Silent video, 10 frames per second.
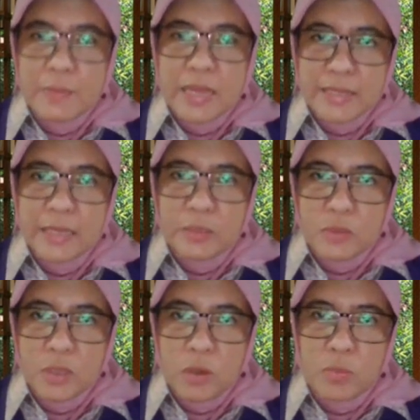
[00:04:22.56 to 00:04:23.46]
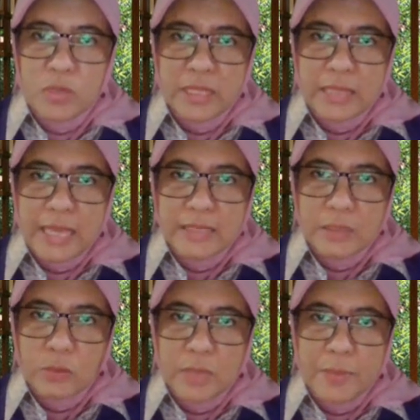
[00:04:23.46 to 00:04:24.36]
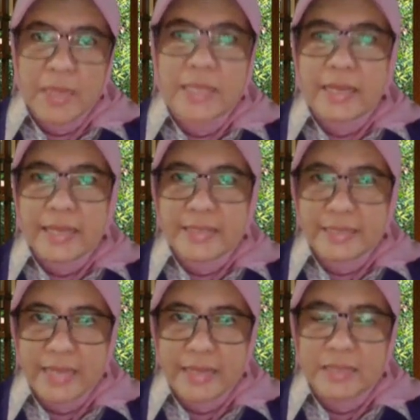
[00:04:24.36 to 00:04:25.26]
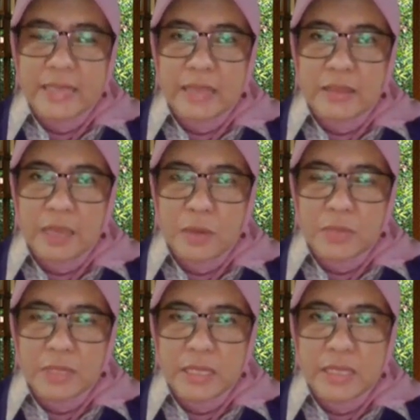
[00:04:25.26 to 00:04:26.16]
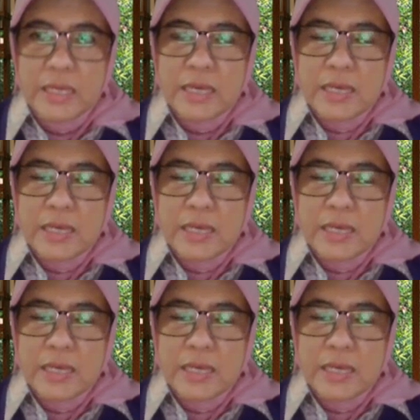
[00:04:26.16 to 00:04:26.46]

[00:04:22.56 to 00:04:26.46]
terbanyak itu di komunitas terutama di residen atau hmm. di